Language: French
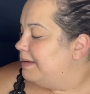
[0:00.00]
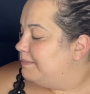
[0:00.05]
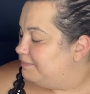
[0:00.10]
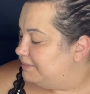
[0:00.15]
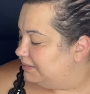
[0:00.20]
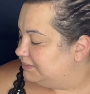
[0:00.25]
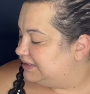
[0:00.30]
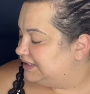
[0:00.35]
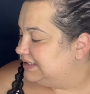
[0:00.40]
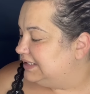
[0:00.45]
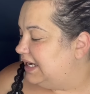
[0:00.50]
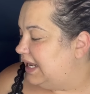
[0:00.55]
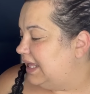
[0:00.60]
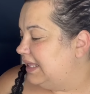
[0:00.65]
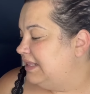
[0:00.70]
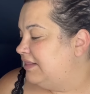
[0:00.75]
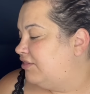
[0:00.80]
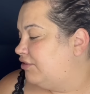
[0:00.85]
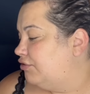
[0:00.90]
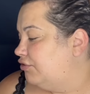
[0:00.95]
Même si la
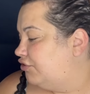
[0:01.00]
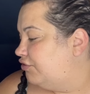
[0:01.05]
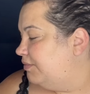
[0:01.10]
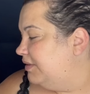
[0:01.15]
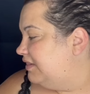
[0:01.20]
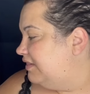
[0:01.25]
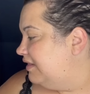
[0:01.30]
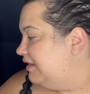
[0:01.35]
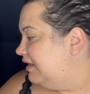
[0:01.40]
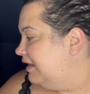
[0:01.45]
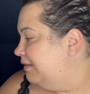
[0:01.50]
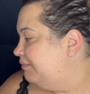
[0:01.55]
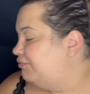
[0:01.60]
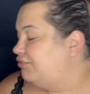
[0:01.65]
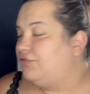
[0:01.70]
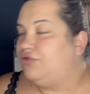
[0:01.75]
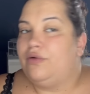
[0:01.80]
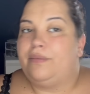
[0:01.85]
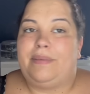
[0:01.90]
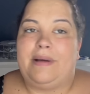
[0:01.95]
It's Cosmetic est
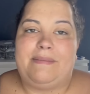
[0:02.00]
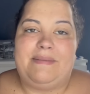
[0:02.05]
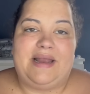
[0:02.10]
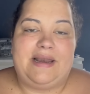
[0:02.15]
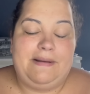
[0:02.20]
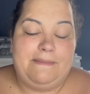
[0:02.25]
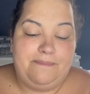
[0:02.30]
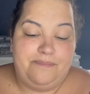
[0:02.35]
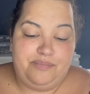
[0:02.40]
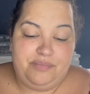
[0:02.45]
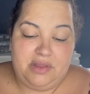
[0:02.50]
plutôt pas mal.